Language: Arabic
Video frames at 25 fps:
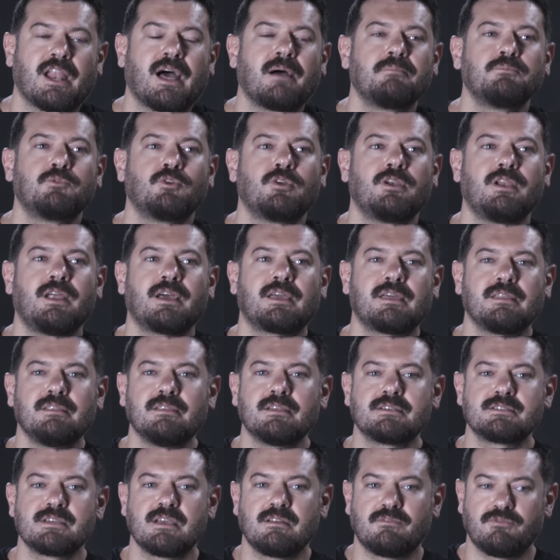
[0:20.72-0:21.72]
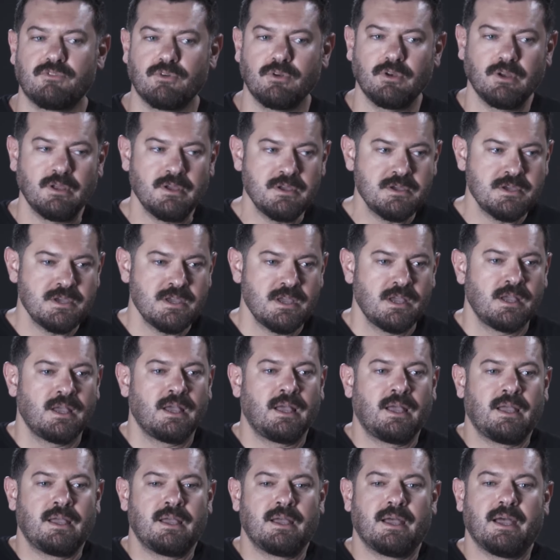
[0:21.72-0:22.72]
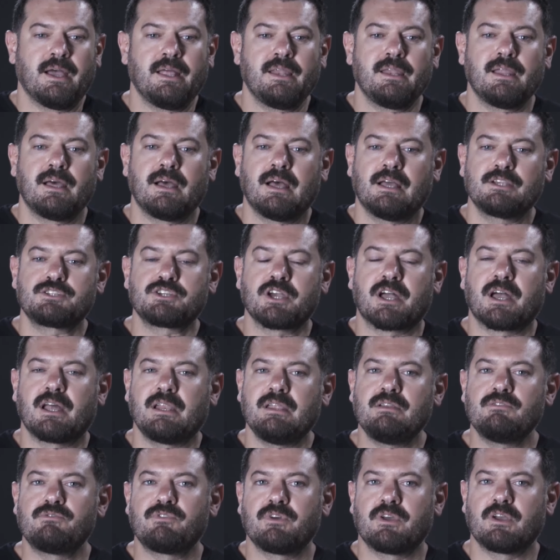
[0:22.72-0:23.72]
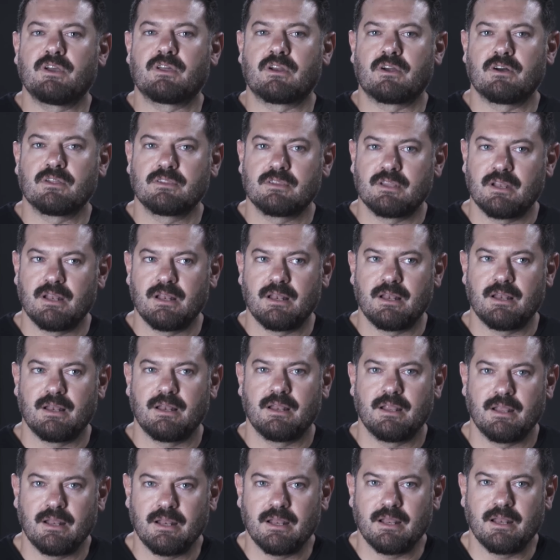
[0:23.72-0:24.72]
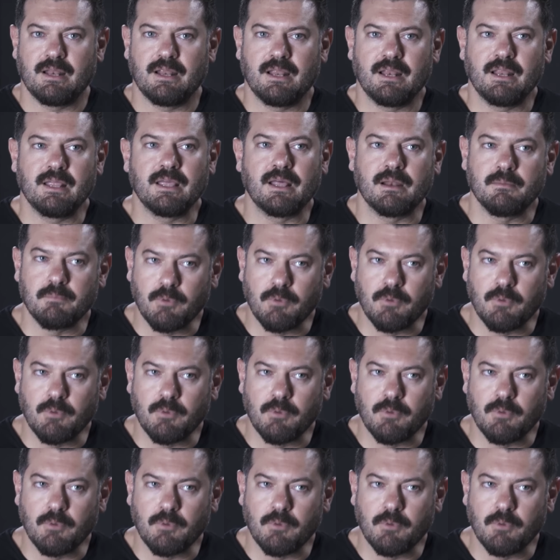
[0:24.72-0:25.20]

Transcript: الحمد لله كنا زي الفل احنا شغالين في اجراءات يعني